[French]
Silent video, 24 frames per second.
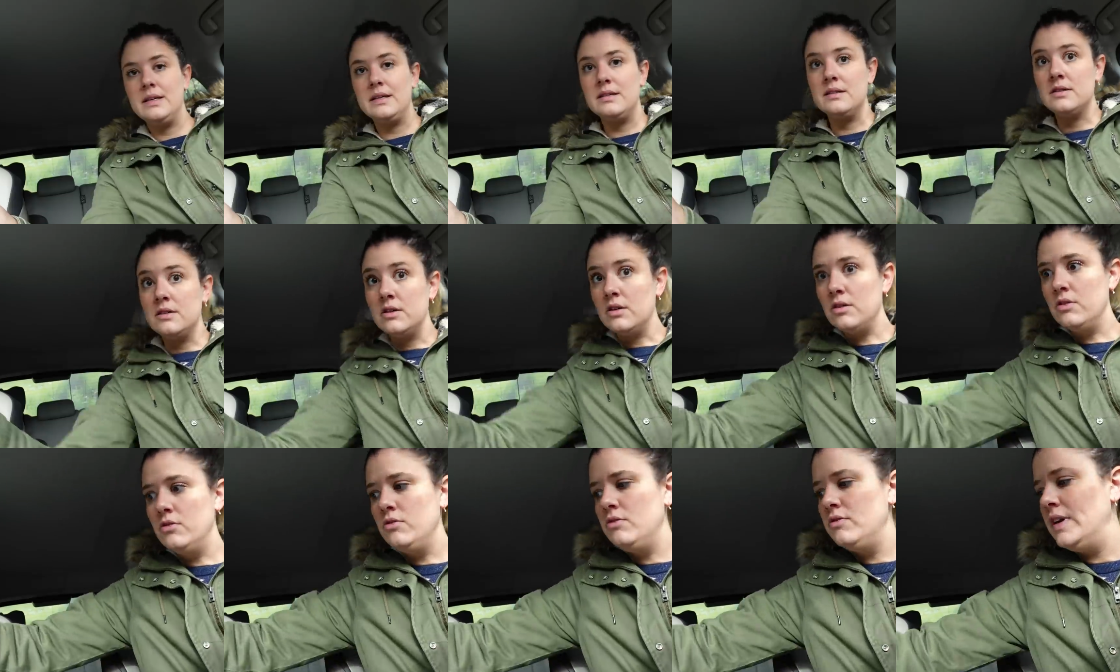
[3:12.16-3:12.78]
Eh,
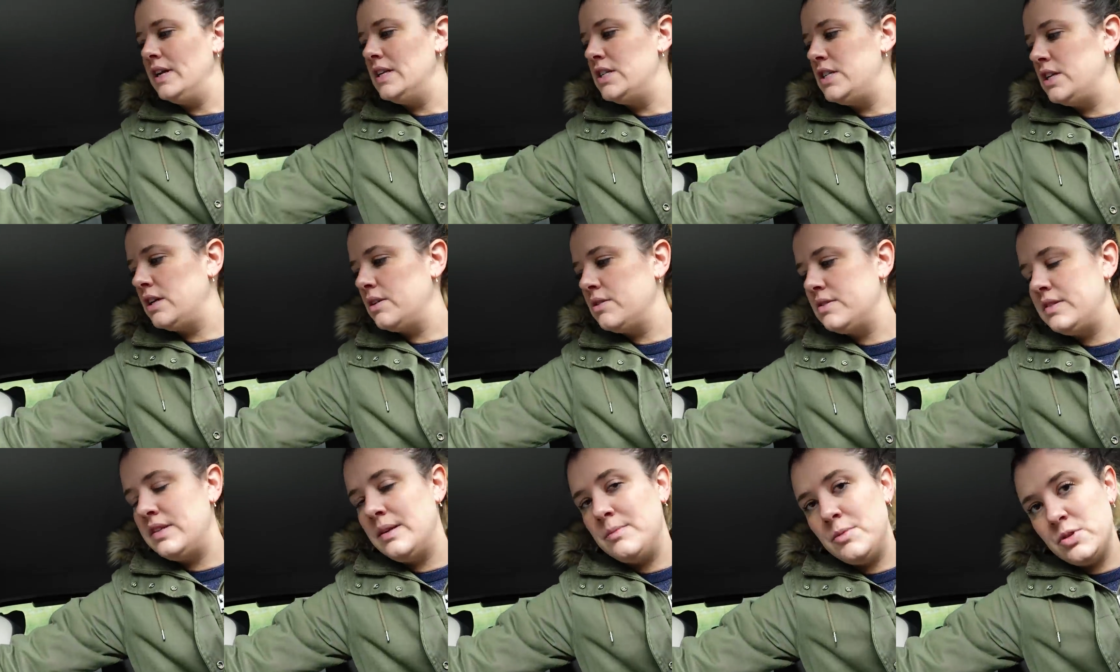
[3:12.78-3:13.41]
grande nouvelle, j'ai
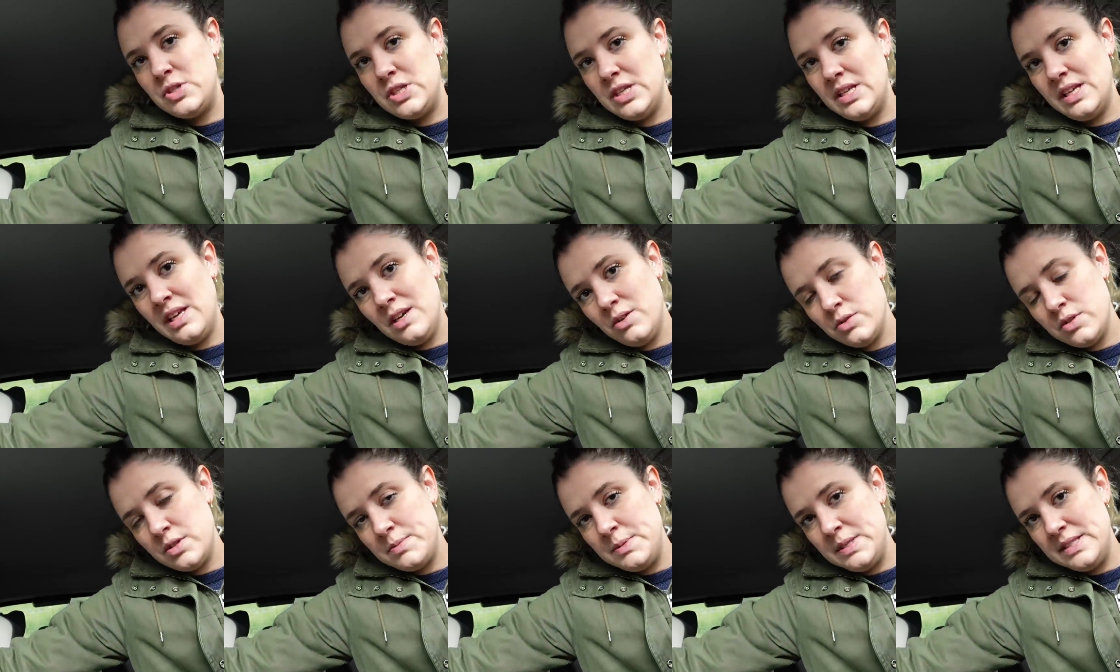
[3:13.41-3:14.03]
réussi à manger un
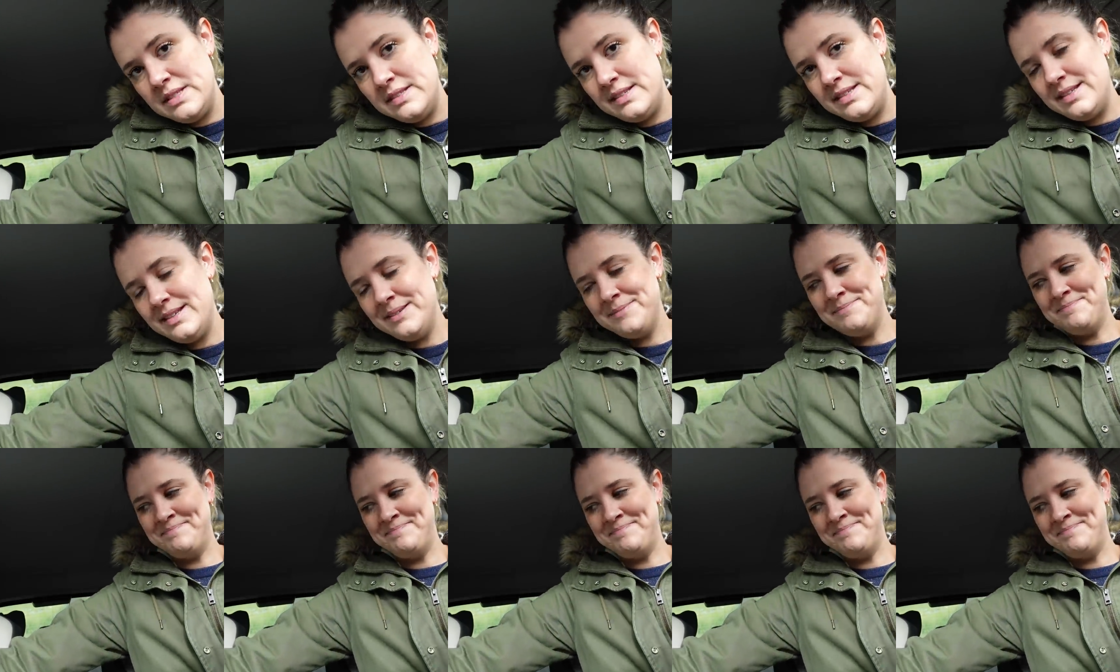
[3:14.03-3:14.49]
yaourt ce midi